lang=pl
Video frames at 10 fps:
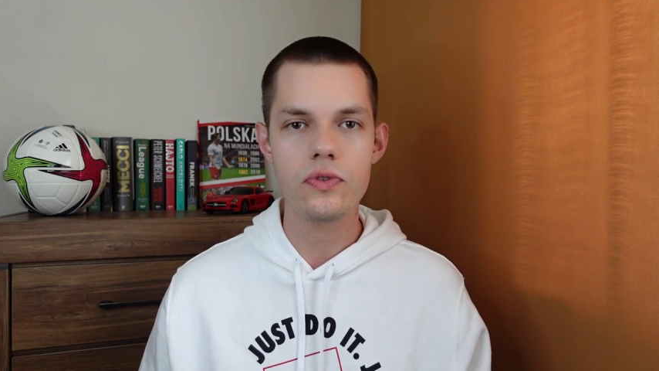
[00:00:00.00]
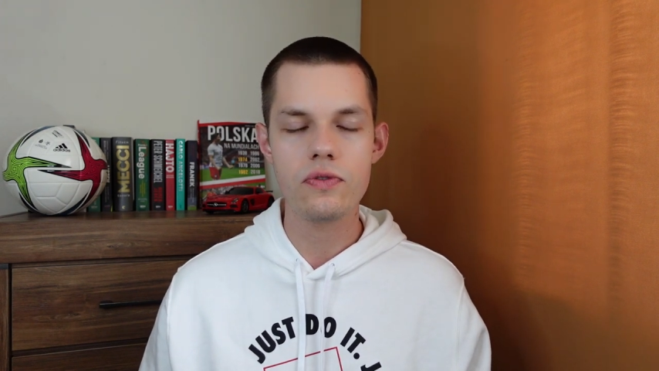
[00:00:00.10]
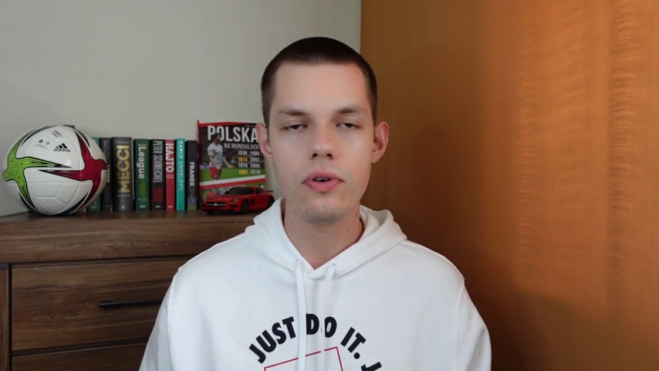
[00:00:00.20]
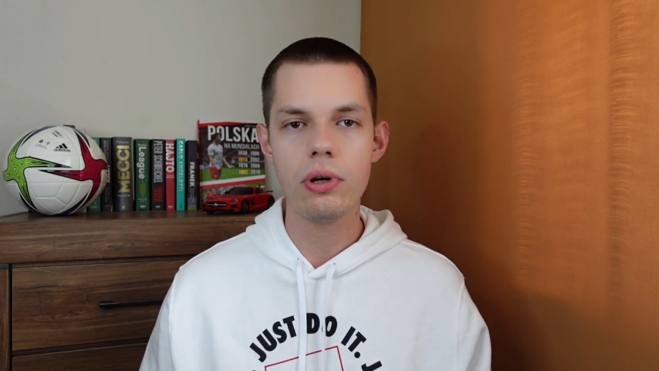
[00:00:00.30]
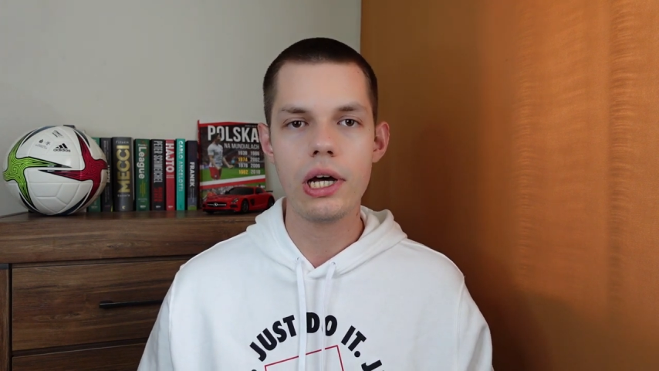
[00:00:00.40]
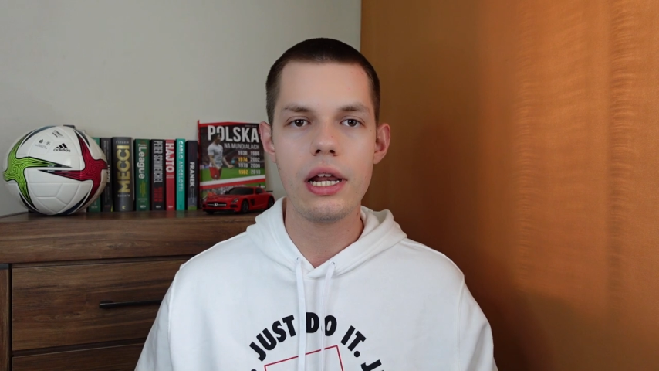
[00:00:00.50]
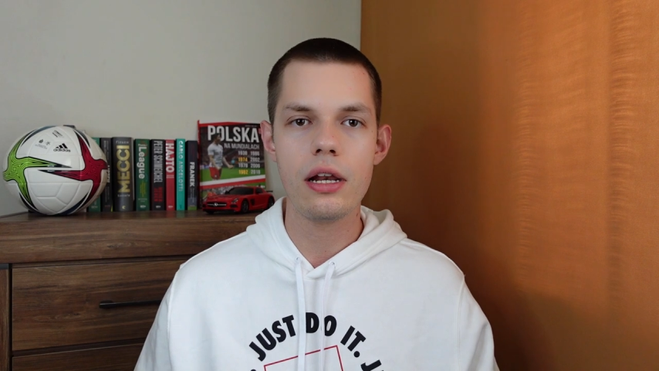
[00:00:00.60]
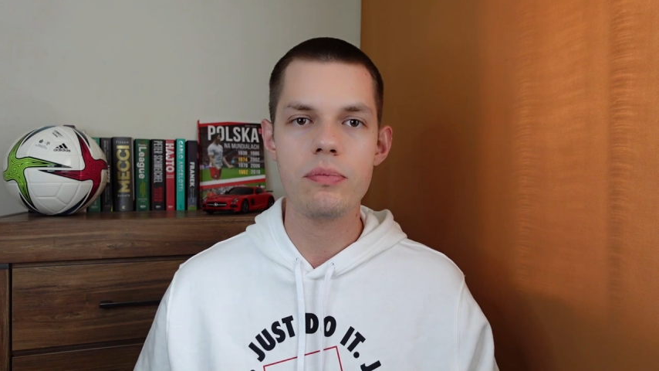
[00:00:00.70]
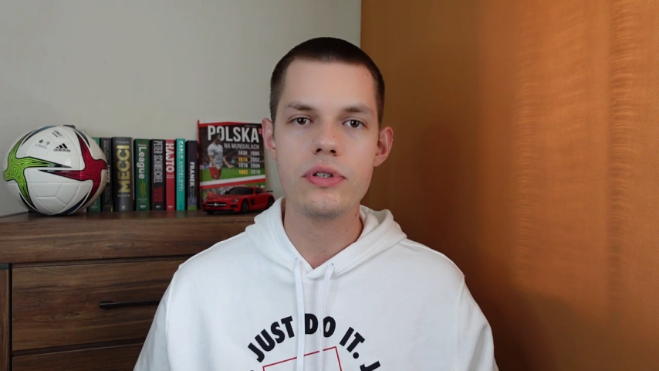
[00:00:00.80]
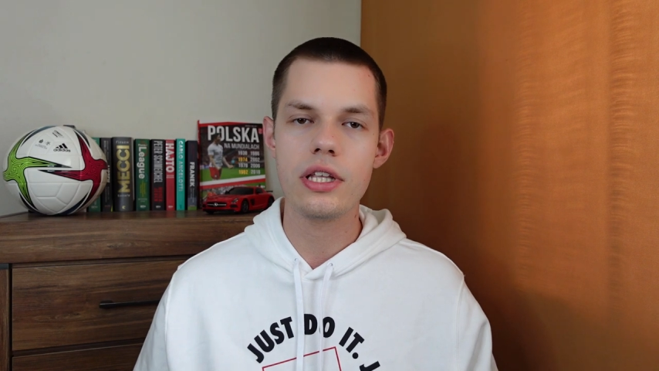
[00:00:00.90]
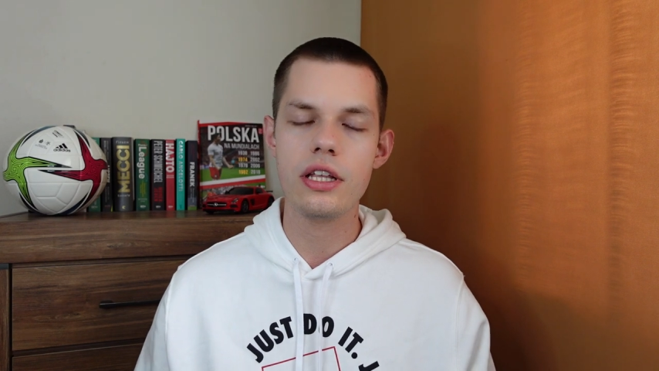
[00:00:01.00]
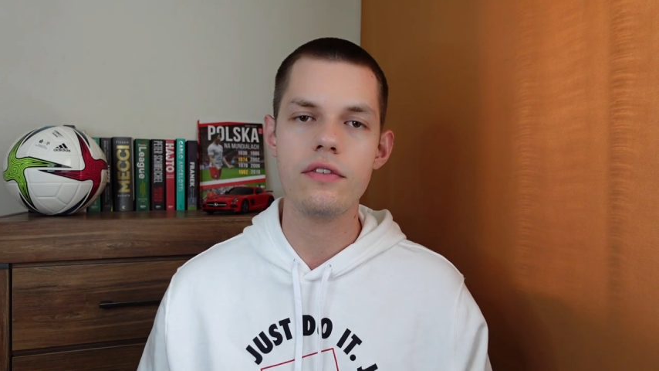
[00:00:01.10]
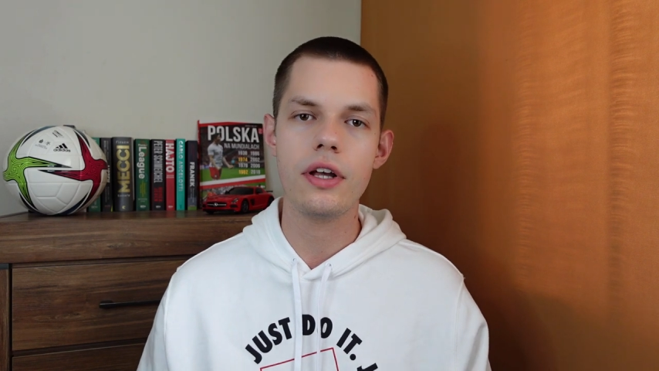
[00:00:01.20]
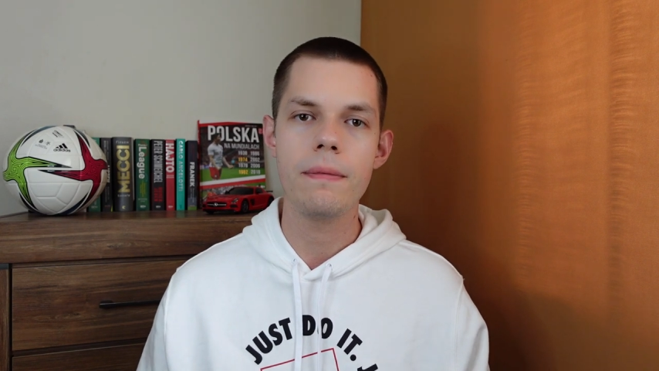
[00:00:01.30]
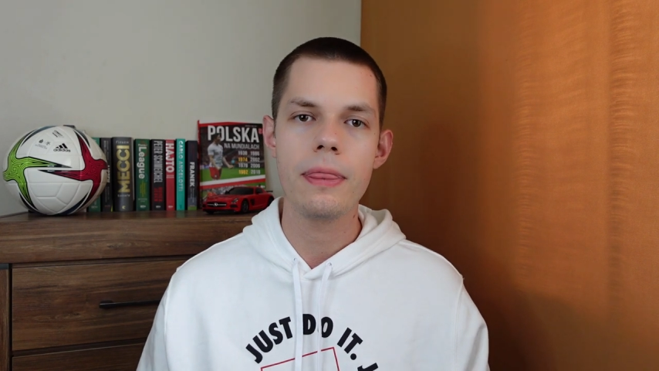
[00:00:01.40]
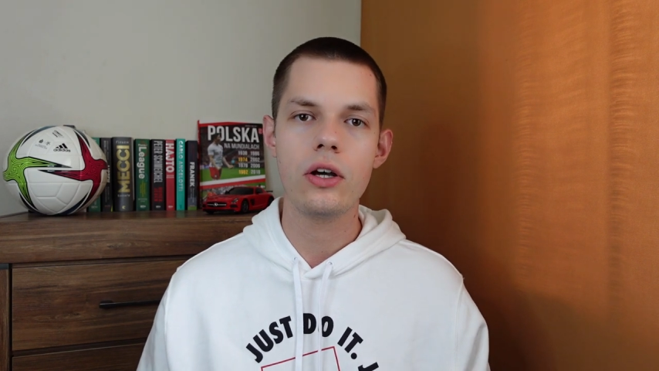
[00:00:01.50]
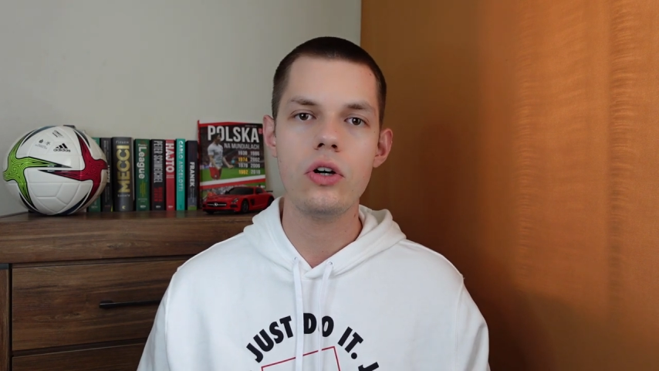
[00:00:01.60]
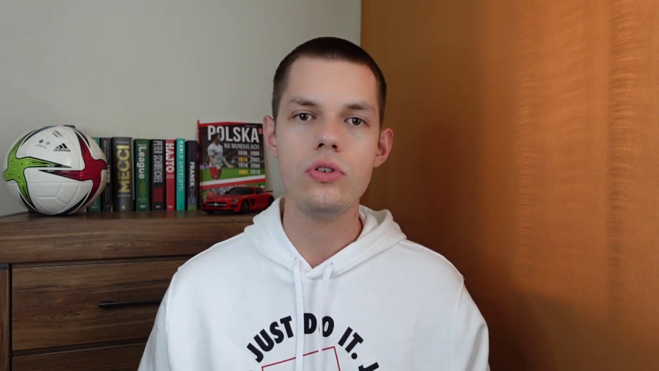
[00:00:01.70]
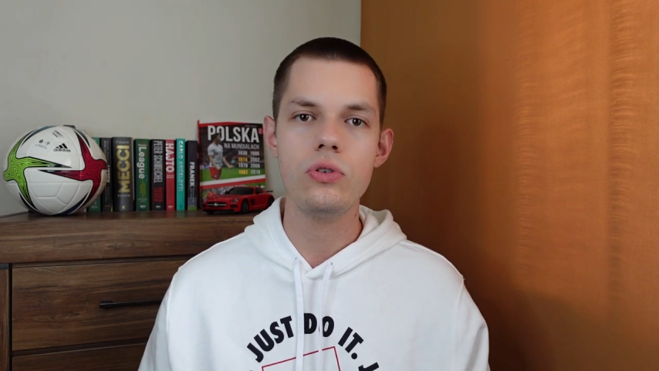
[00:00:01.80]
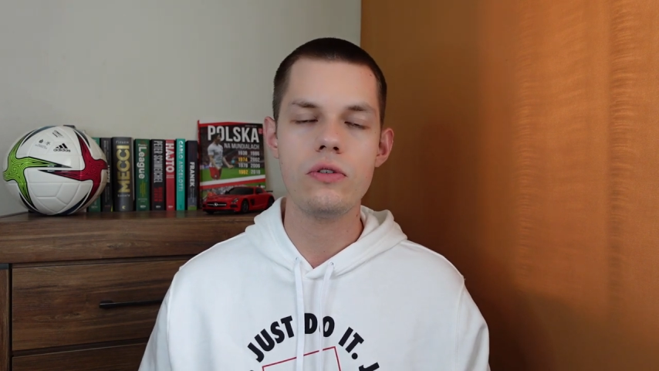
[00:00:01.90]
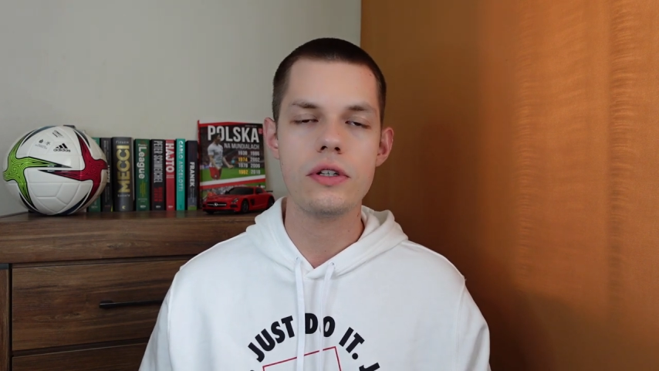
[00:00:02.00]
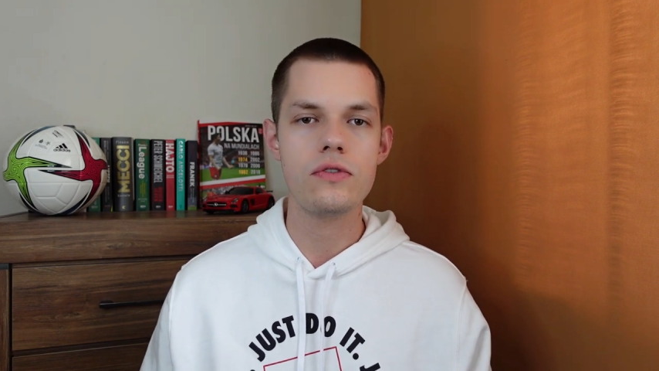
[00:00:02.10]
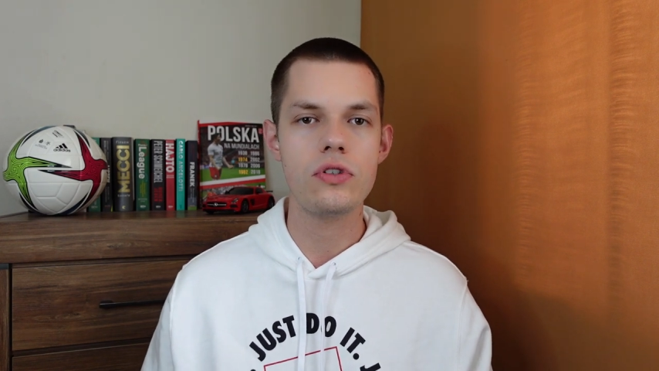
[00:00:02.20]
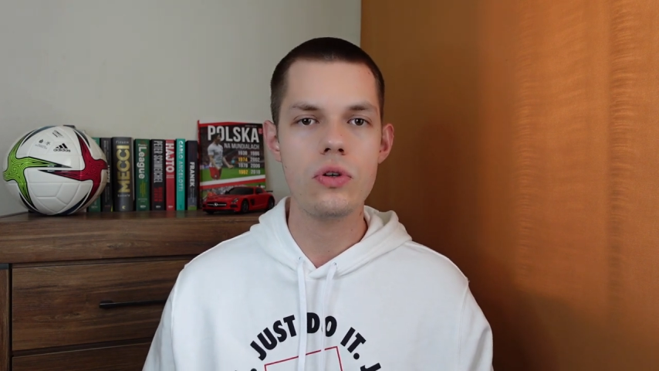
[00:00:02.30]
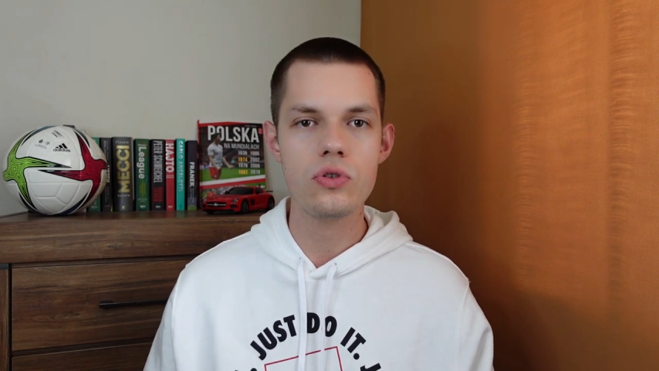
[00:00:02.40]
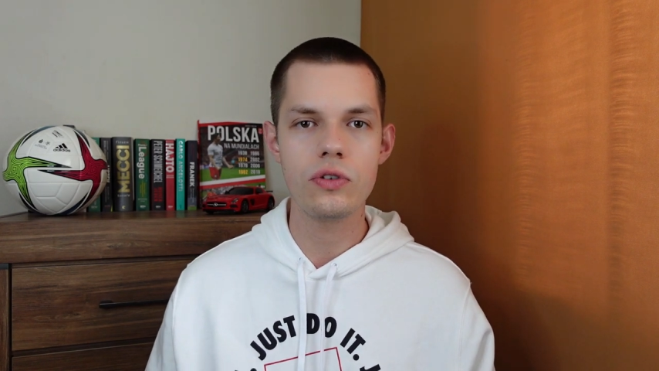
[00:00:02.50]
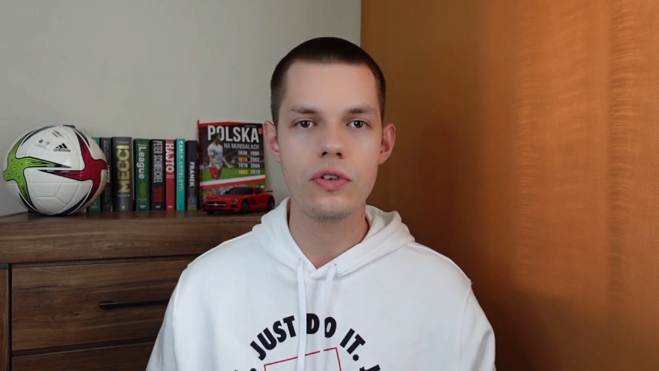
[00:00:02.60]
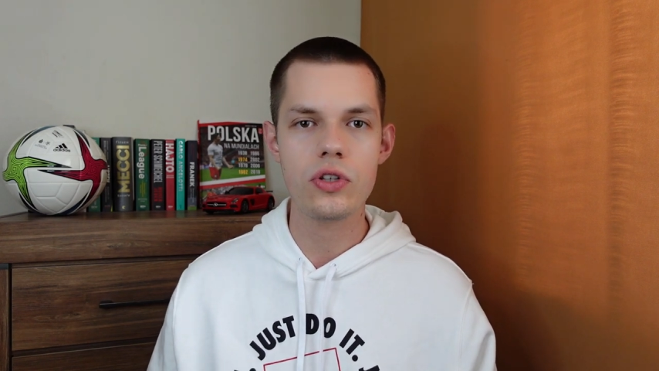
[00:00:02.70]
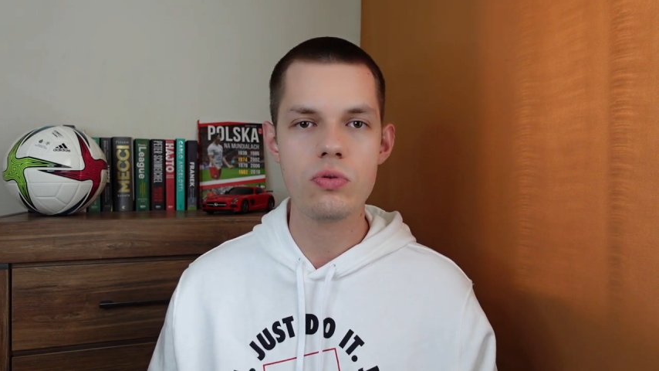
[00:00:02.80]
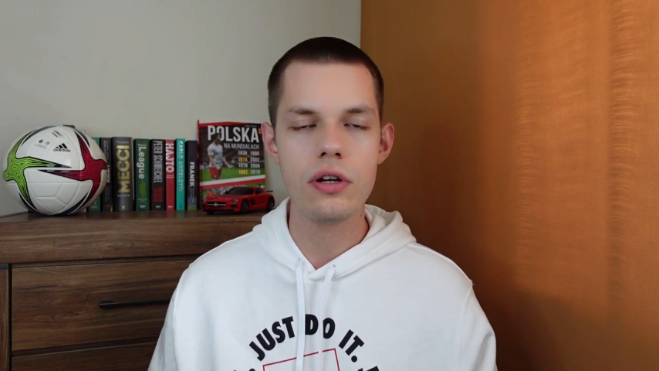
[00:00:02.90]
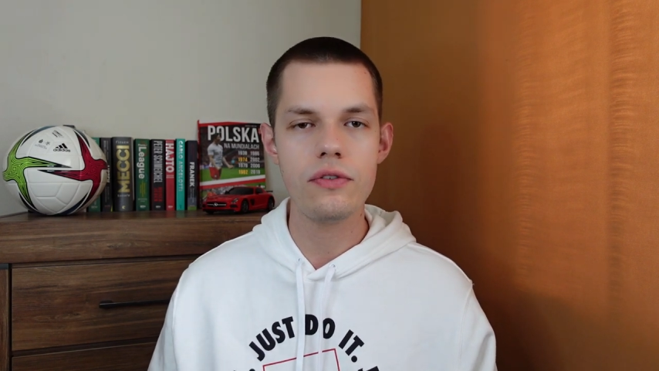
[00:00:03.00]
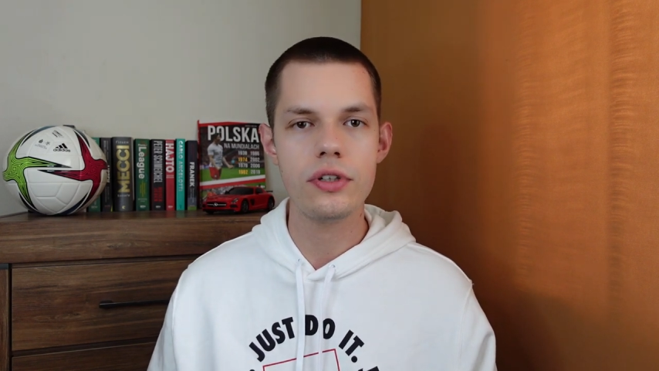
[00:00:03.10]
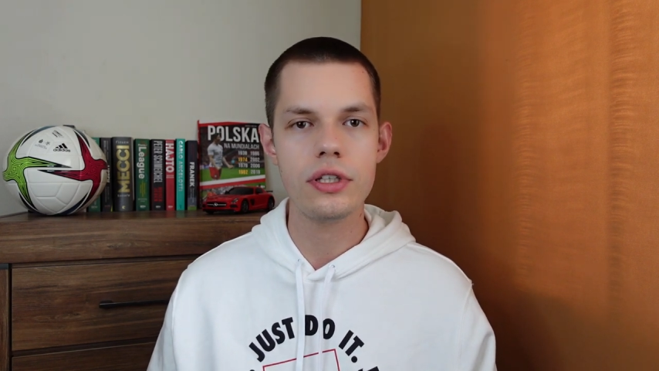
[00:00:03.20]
Swoją karierę postanawia kontynuować w Śląsku Wrocław.